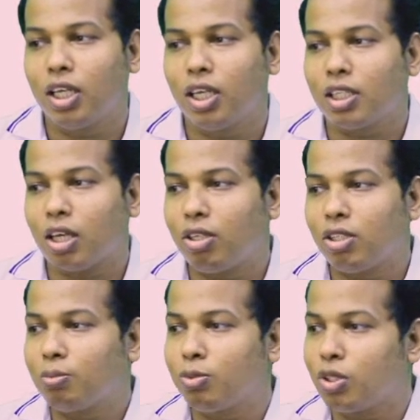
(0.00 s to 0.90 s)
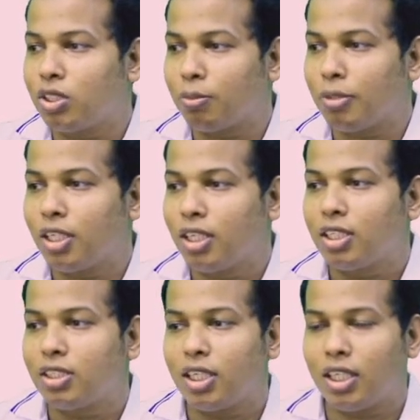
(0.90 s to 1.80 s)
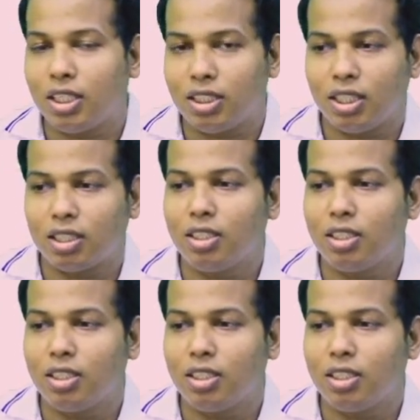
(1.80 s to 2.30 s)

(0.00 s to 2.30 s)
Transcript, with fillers: তাহলে সে বুঝে যাবে যে এটি একটি